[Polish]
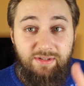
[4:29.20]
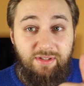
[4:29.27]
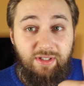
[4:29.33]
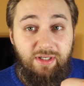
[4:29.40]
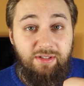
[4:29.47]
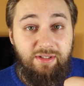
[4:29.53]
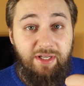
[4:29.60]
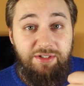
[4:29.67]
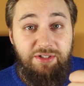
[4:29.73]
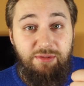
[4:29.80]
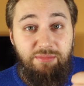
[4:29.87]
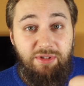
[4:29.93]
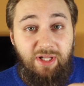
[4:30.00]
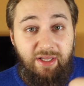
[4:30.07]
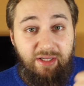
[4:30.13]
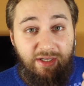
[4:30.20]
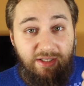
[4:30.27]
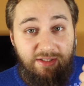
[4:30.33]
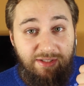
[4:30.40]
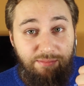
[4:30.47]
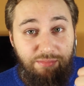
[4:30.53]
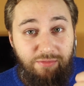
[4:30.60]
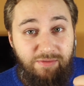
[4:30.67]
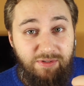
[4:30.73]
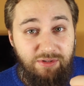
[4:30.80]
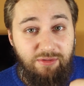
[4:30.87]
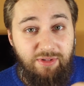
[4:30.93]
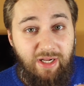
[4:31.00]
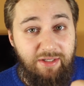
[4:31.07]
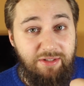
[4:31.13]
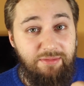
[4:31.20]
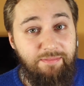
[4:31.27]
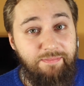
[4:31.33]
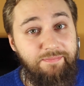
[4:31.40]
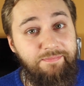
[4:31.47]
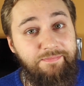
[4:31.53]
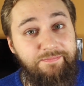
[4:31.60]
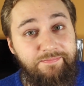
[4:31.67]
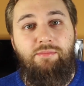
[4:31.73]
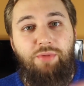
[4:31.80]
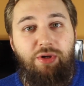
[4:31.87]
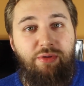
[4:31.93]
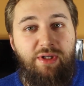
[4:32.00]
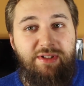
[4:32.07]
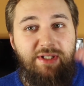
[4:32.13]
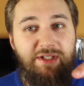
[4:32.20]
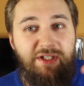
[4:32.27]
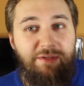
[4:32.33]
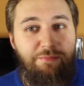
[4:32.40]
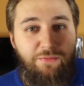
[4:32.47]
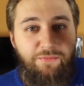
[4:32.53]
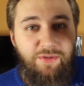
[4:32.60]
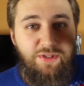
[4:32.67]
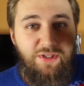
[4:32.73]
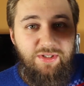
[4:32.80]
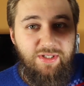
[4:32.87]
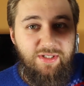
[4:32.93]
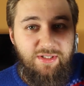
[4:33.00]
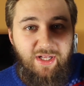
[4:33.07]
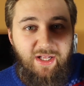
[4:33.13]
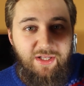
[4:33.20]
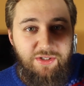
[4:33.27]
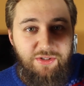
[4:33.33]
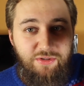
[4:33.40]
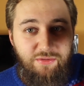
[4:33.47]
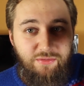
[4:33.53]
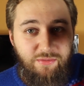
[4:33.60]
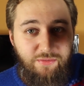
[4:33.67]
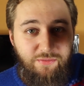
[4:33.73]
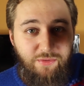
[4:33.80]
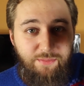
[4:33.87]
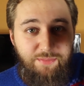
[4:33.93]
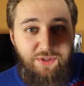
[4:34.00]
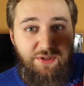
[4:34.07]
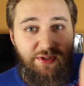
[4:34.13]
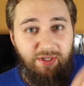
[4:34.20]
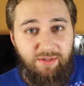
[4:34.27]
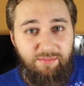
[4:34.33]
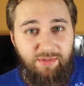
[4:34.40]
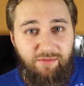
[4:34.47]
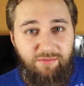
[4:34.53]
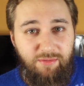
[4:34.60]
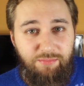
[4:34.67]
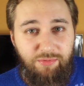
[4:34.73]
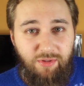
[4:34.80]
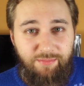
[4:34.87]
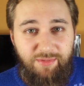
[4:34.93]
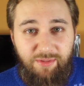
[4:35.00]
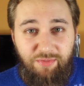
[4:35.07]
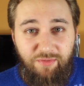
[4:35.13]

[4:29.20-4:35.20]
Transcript: więc e, dajcie mi lajka za profesjonalizm. Moją recenzję powinniście znaleźć w opisie, prawdopodobnie